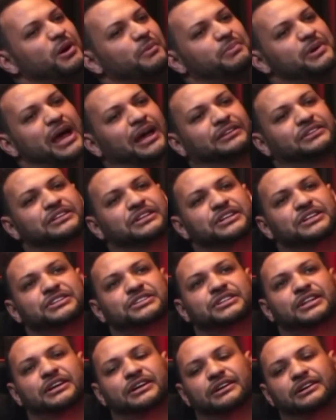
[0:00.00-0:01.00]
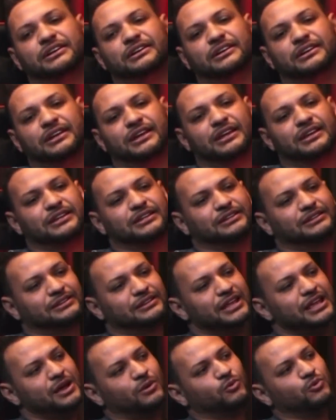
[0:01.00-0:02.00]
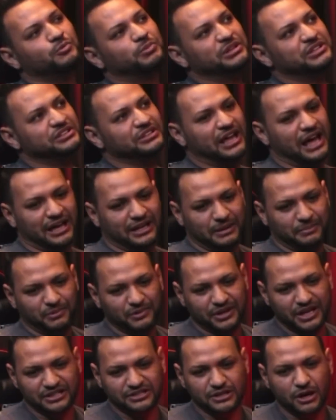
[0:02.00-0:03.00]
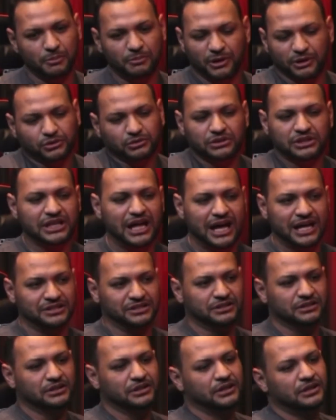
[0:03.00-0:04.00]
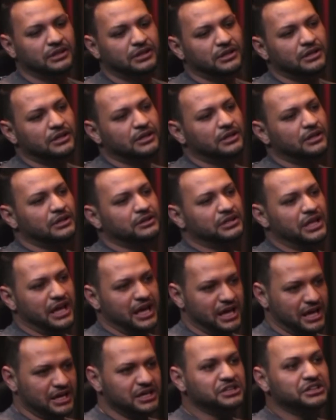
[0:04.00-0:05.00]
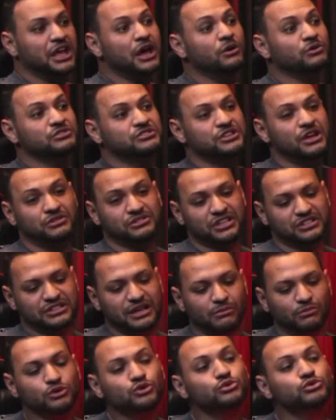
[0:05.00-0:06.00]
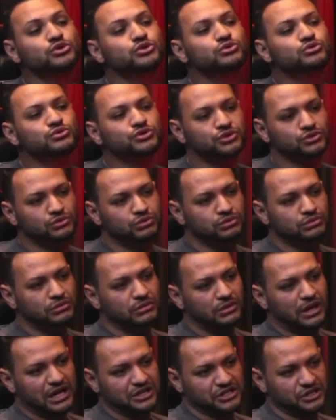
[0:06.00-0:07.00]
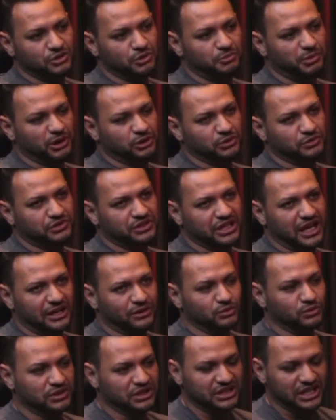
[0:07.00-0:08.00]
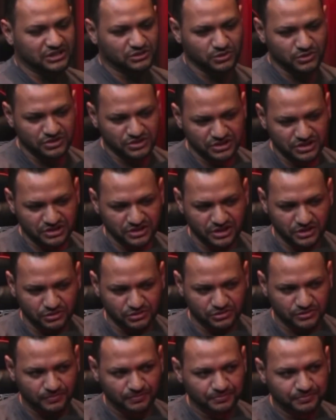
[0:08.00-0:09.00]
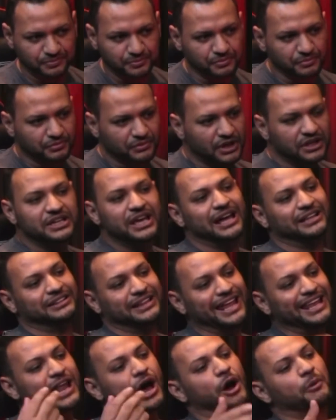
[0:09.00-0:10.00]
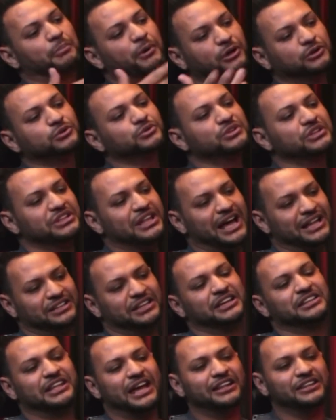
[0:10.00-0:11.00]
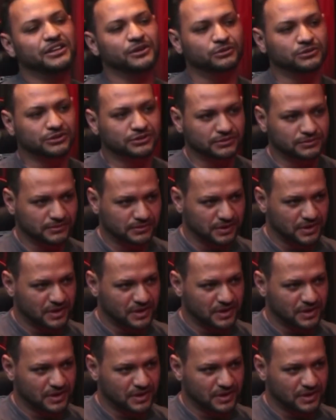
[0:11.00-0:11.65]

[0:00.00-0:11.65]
próprio artista, ele tenha culpa de nada. É porque, assim, é oportunidade. É o mercado que tá é, E né? Deus, isso. Deus, assim, é muito justo. A gente não pode duvidar nunca das coisas de Deus. Uhum. Que até na oportunidade, quem dá é Deus.